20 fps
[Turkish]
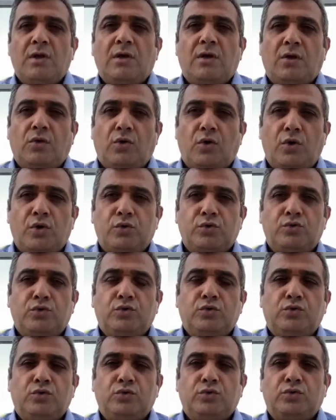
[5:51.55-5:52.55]

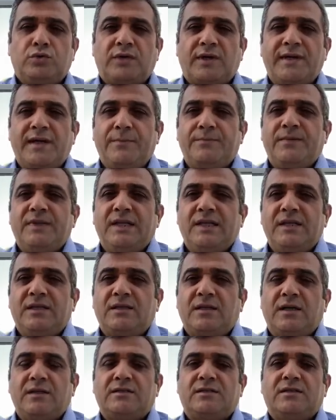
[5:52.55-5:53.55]
Ordunun
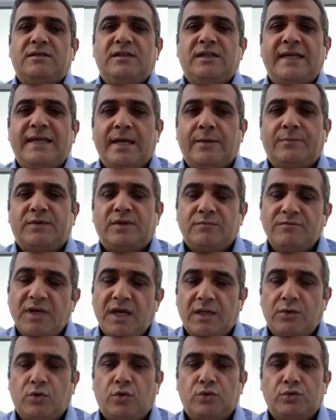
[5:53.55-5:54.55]
talepleri karşısında yaptım.
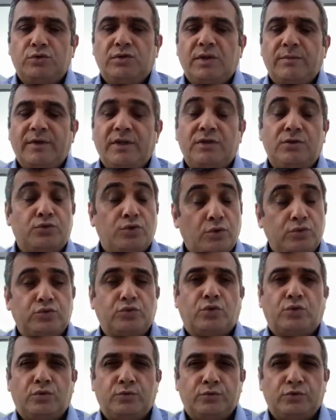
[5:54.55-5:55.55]
Yani ordu demek ki çok
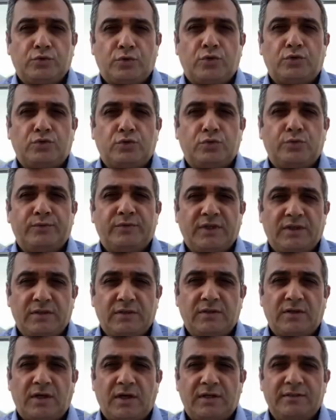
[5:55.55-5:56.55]
zor, zor
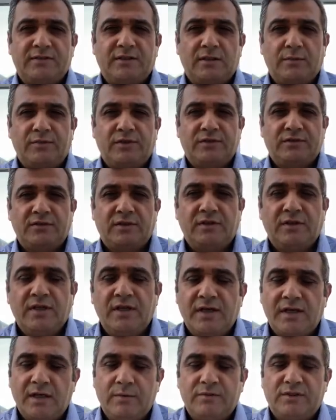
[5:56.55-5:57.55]
durumdaydı Azerbaycan
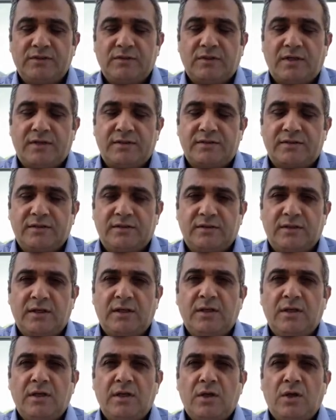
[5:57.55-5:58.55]
ilerlemesi
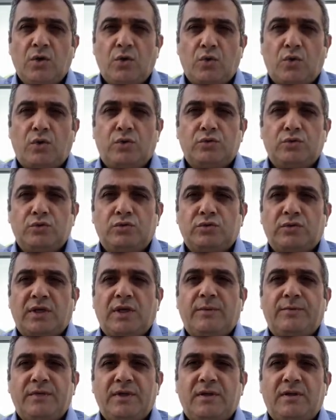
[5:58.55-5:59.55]
karşısında. Ordunun
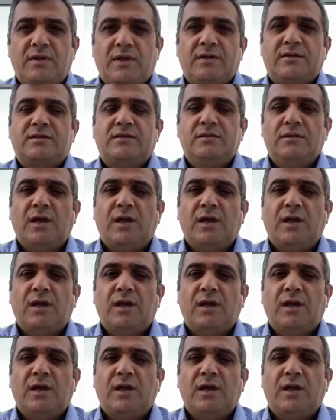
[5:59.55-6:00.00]
talepleri karşısında